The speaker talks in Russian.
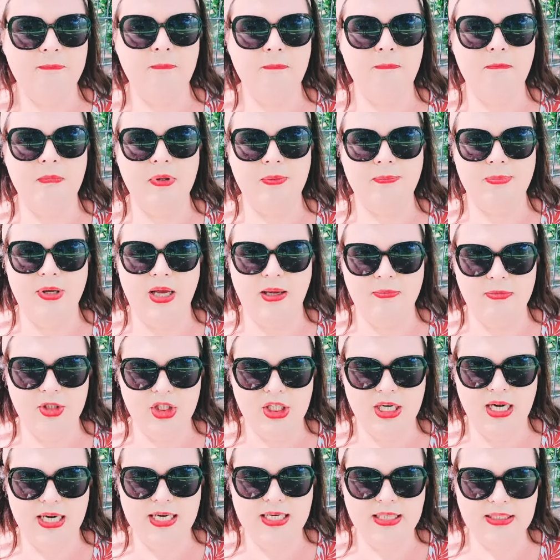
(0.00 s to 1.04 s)
Мы
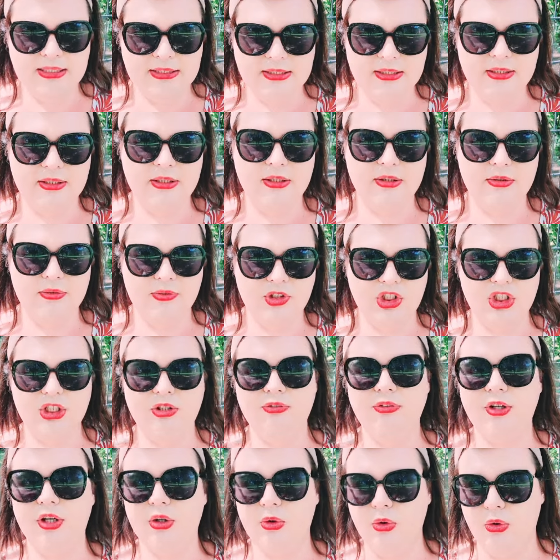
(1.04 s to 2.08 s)
пообщались
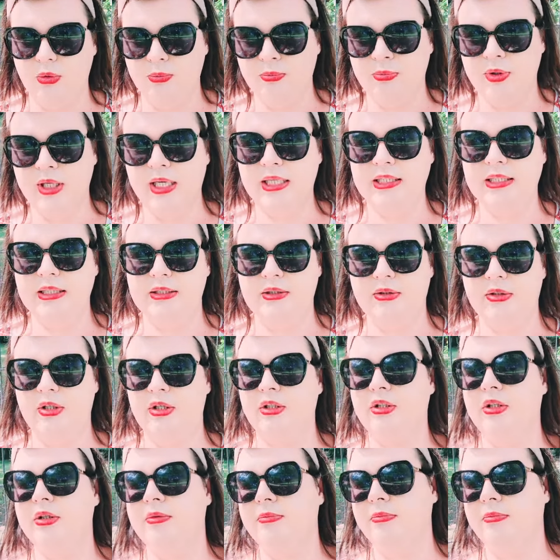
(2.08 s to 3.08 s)
вчетвером. Этот, этот